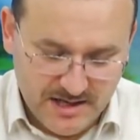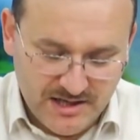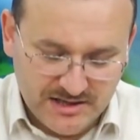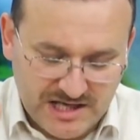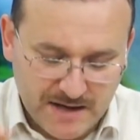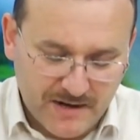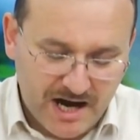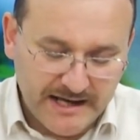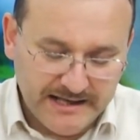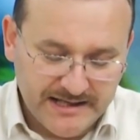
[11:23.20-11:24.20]

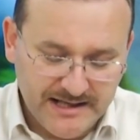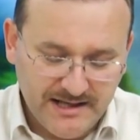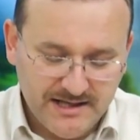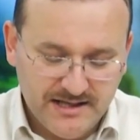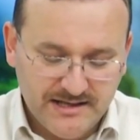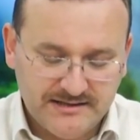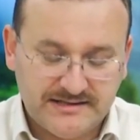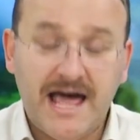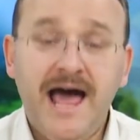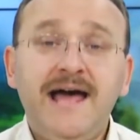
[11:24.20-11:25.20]
kebairi
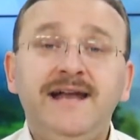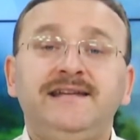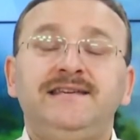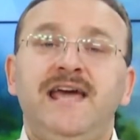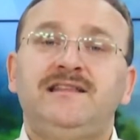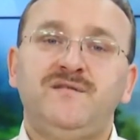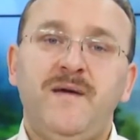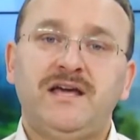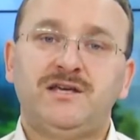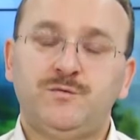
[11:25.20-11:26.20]
terk
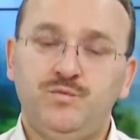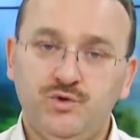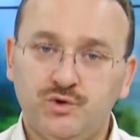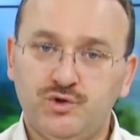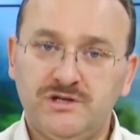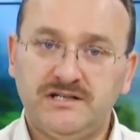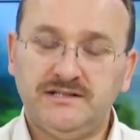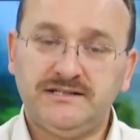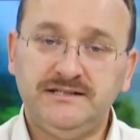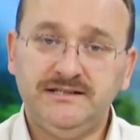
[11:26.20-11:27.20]
etmek, büyük
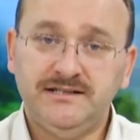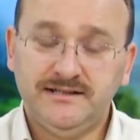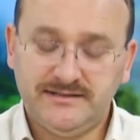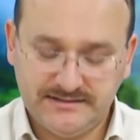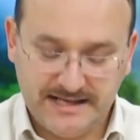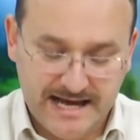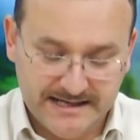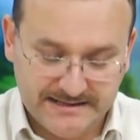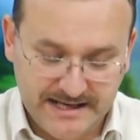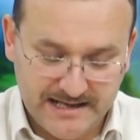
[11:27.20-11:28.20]
günahları
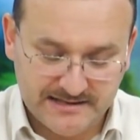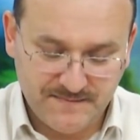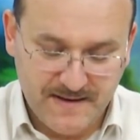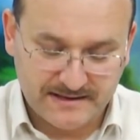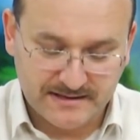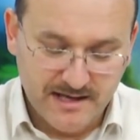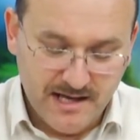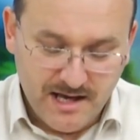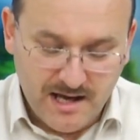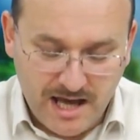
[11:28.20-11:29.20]
terk etmek,
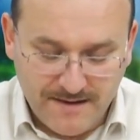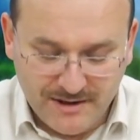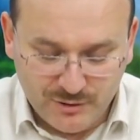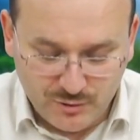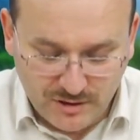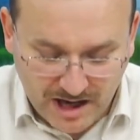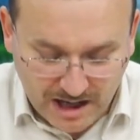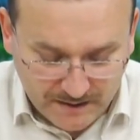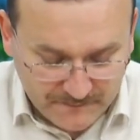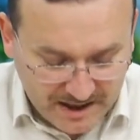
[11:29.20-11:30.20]
ebedül
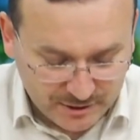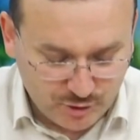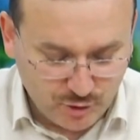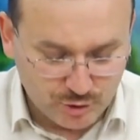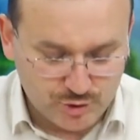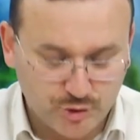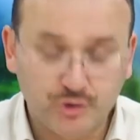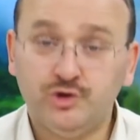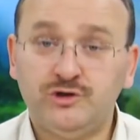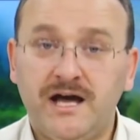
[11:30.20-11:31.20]
abat
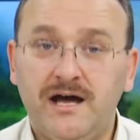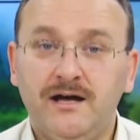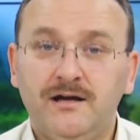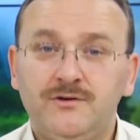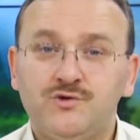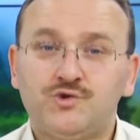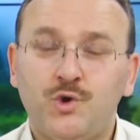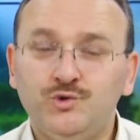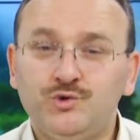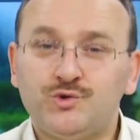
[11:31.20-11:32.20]
yolculuğunda
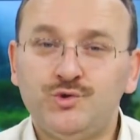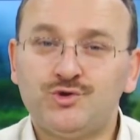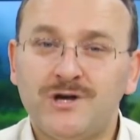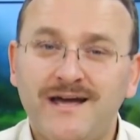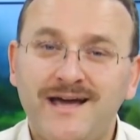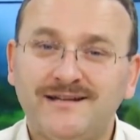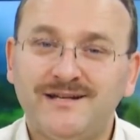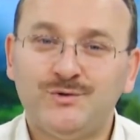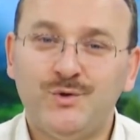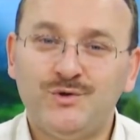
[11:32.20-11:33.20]
sonsuz
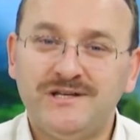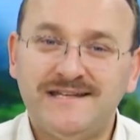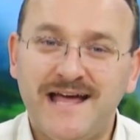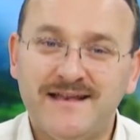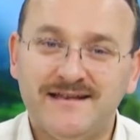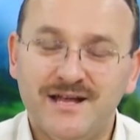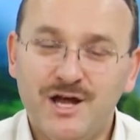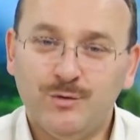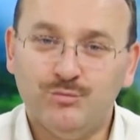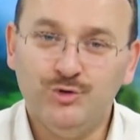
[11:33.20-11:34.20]
hayata doğru giden
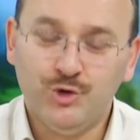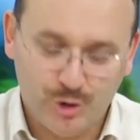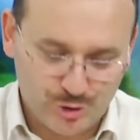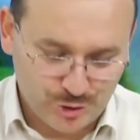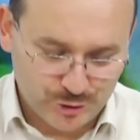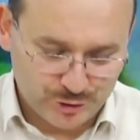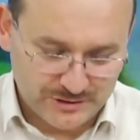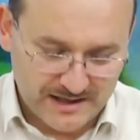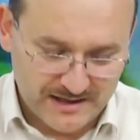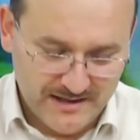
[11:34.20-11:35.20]
bu
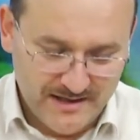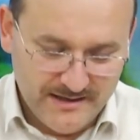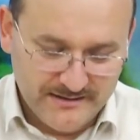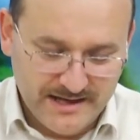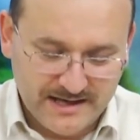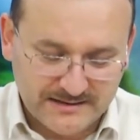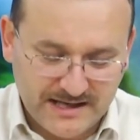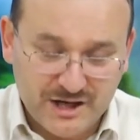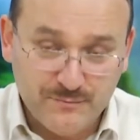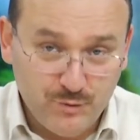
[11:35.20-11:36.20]
yolculukta ne
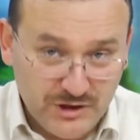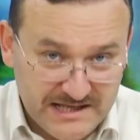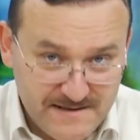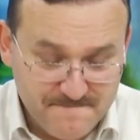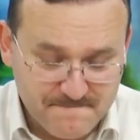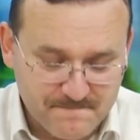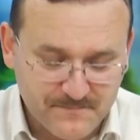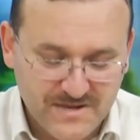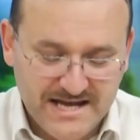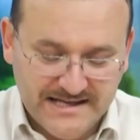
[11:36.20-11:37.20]
kadar mühim,
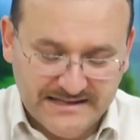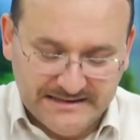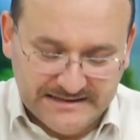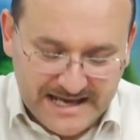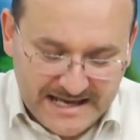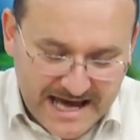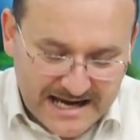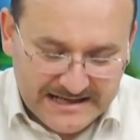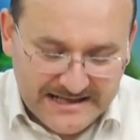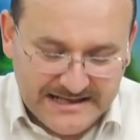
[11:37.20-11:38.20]

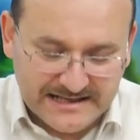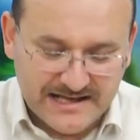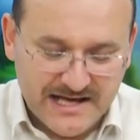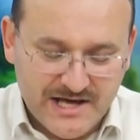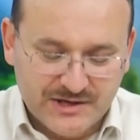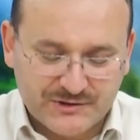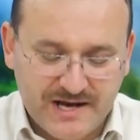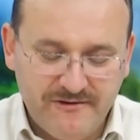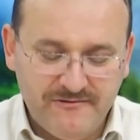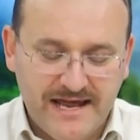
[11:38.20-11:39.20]
değerli,
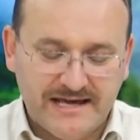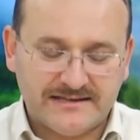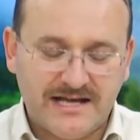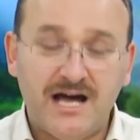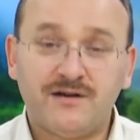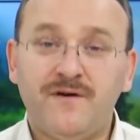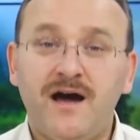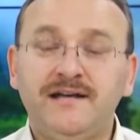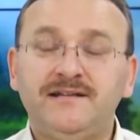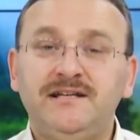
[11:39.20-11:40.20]
revnektar,
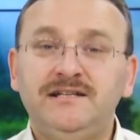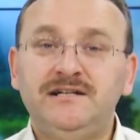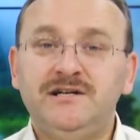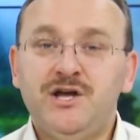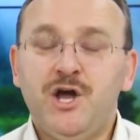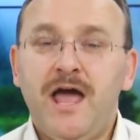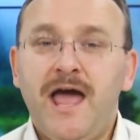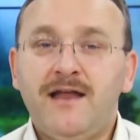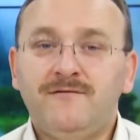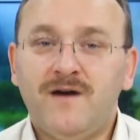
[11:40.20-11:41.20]
faydalı,
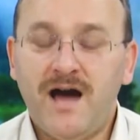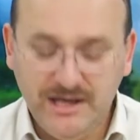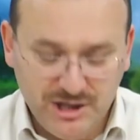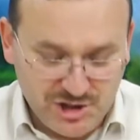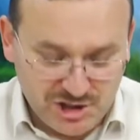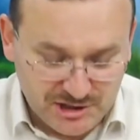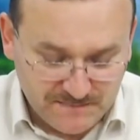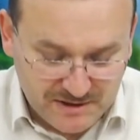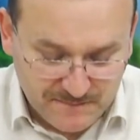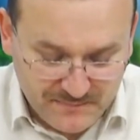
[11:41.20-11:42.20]
envai çeşit
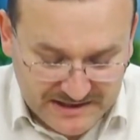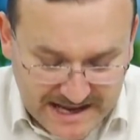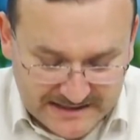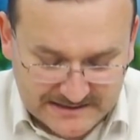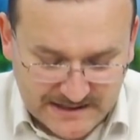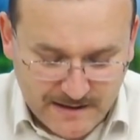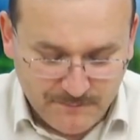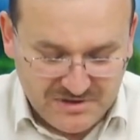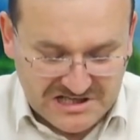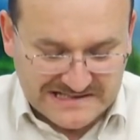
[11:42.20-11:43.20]
bir bilet,
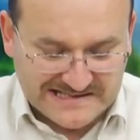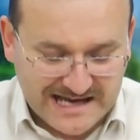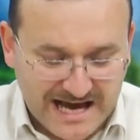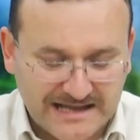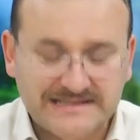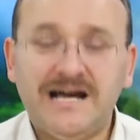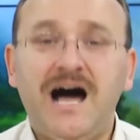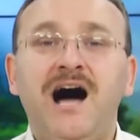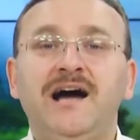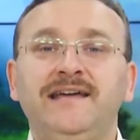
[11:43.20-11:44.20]
bir zad
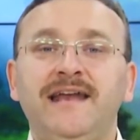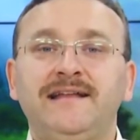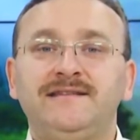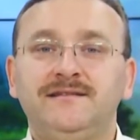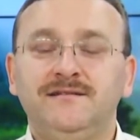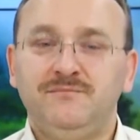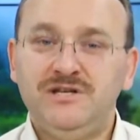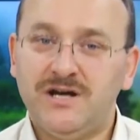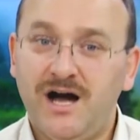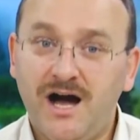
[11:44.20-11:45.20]
ahiret,
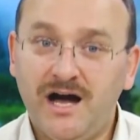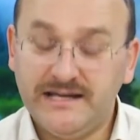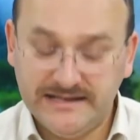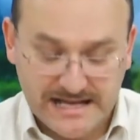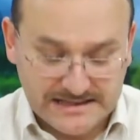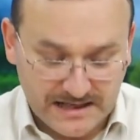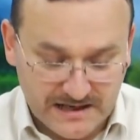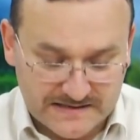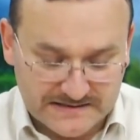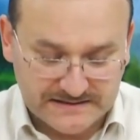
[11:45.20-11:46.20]
bir ahiret
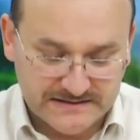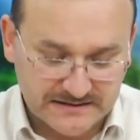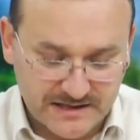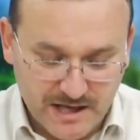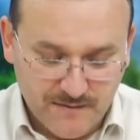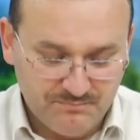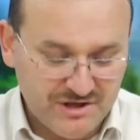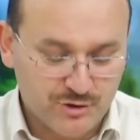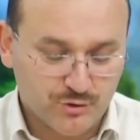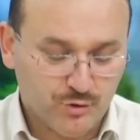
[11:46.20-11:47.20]
azığı,
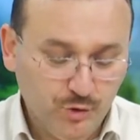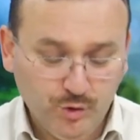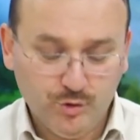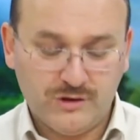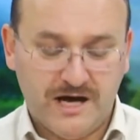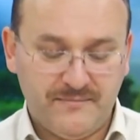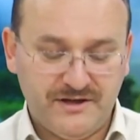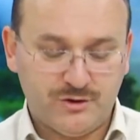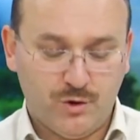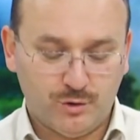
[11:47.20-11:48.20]
bir nuru
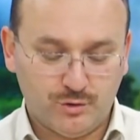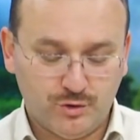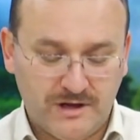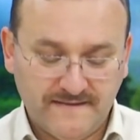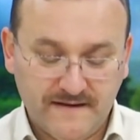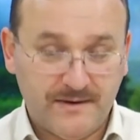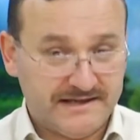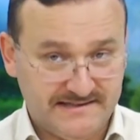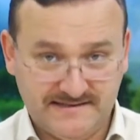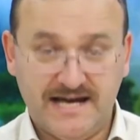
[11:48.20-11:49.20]
kabir olduğunu anlamak
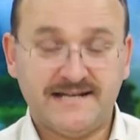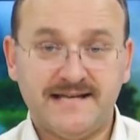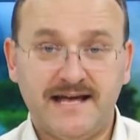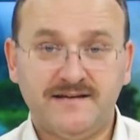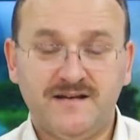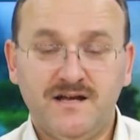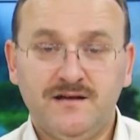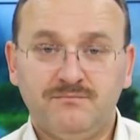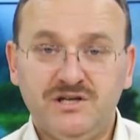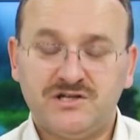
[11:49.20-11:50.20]
istersen,
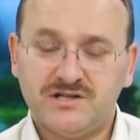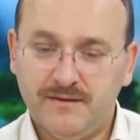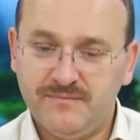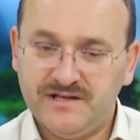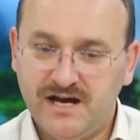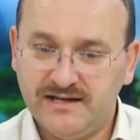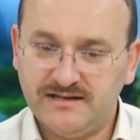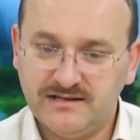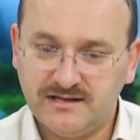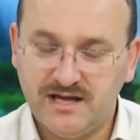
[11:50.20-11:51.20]
bir kabiri
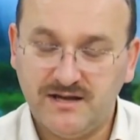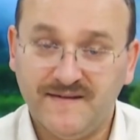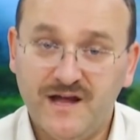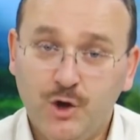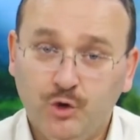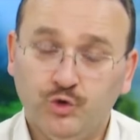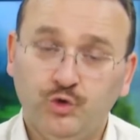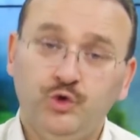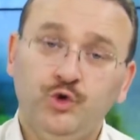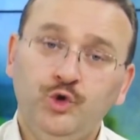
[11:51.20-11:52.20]
aydınlatan
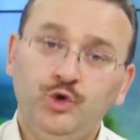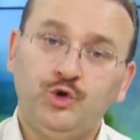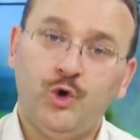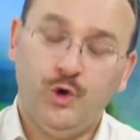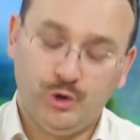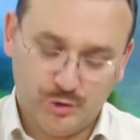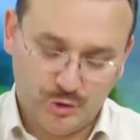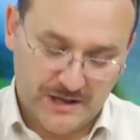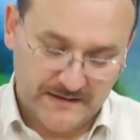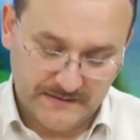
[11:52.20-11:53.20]
nur
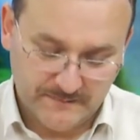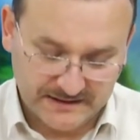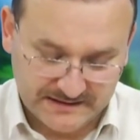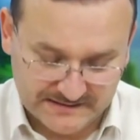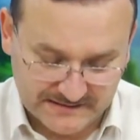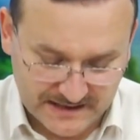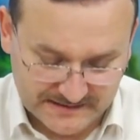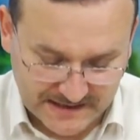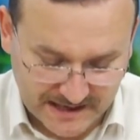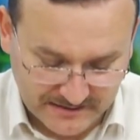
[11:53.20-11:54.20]
olduğunu anlamak
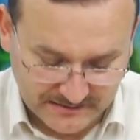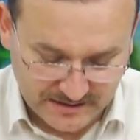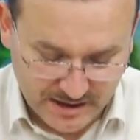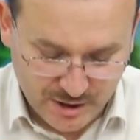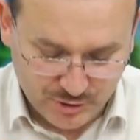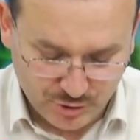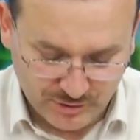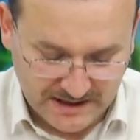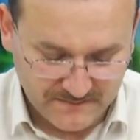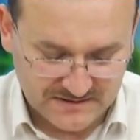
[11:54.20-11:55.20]
istersen, şu
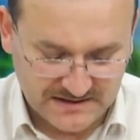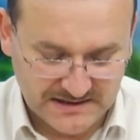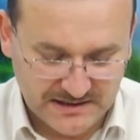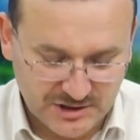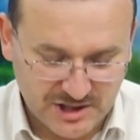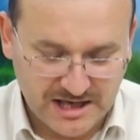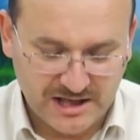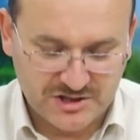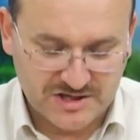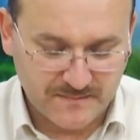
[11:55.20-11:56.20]
temsili
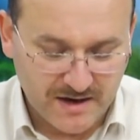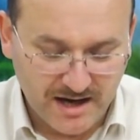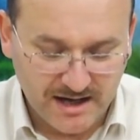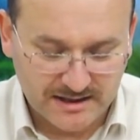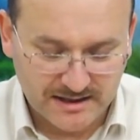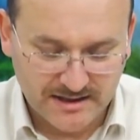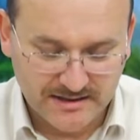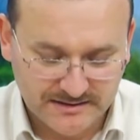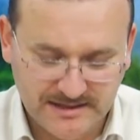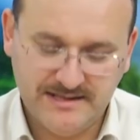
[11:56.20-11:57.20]
hikayeciye bak,
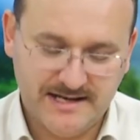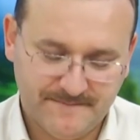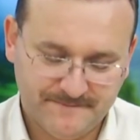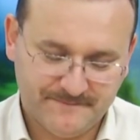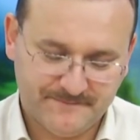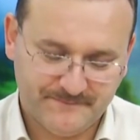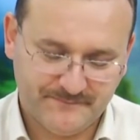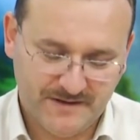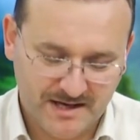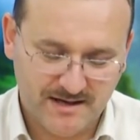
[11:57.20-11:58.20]
dinle.
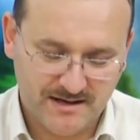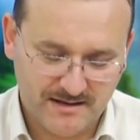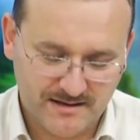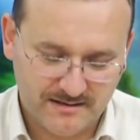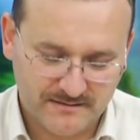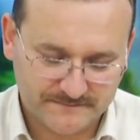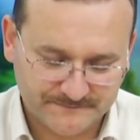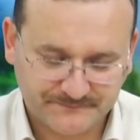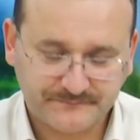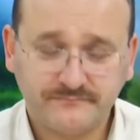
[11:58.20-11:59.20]
Ya
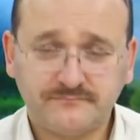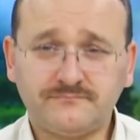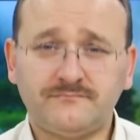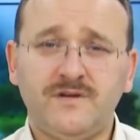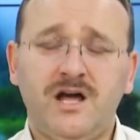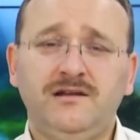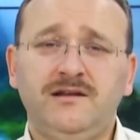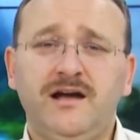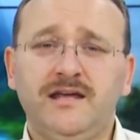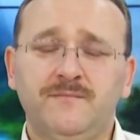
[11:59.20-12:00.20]

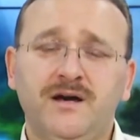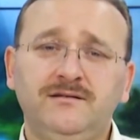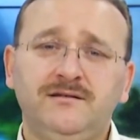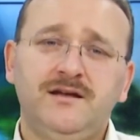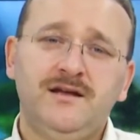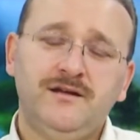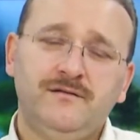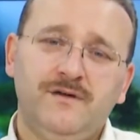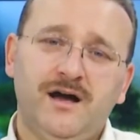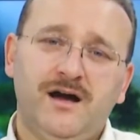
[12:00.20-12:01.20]
Allah'a iman
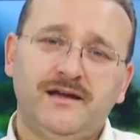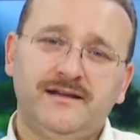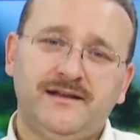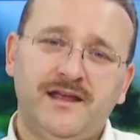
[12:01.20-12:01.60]
ve ahirete